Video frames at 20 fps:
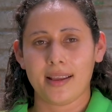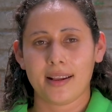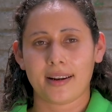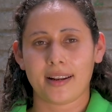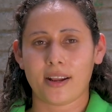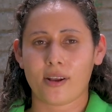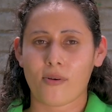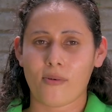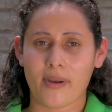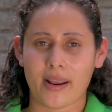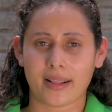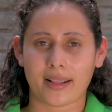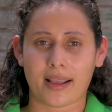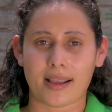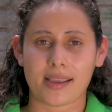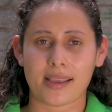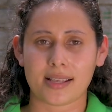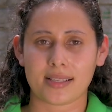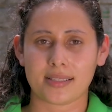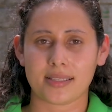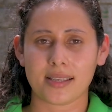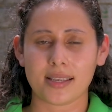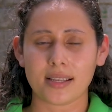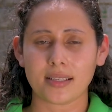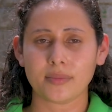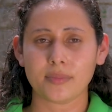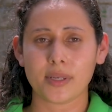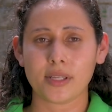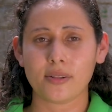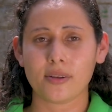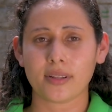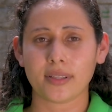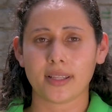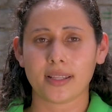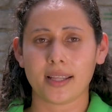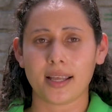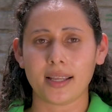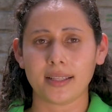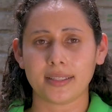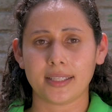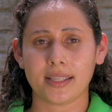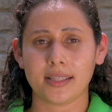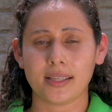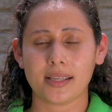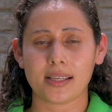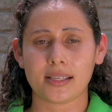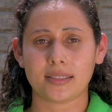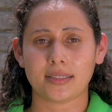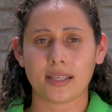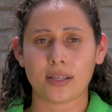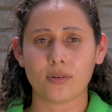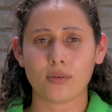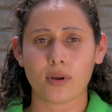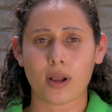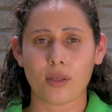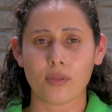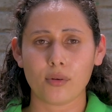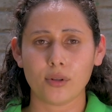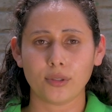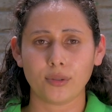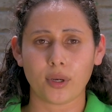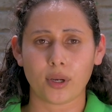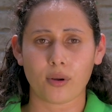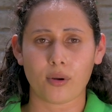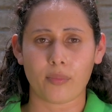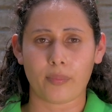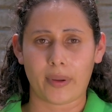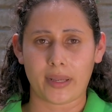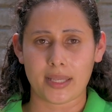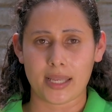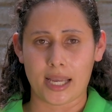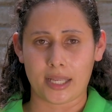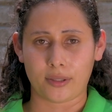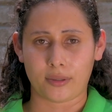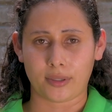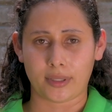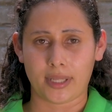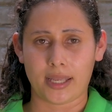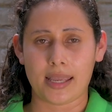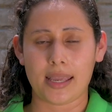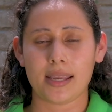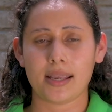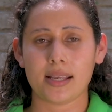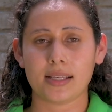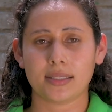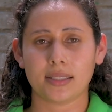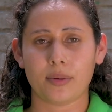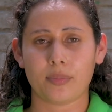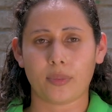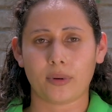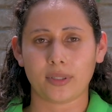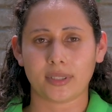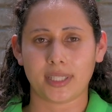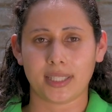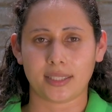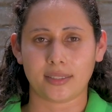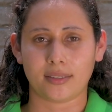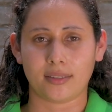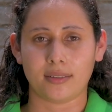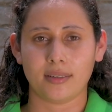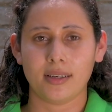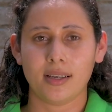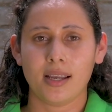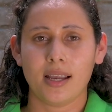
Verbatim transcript: Recuerda que si eres menor de edad, tiene que estar un adulto acompañándote en este proceso.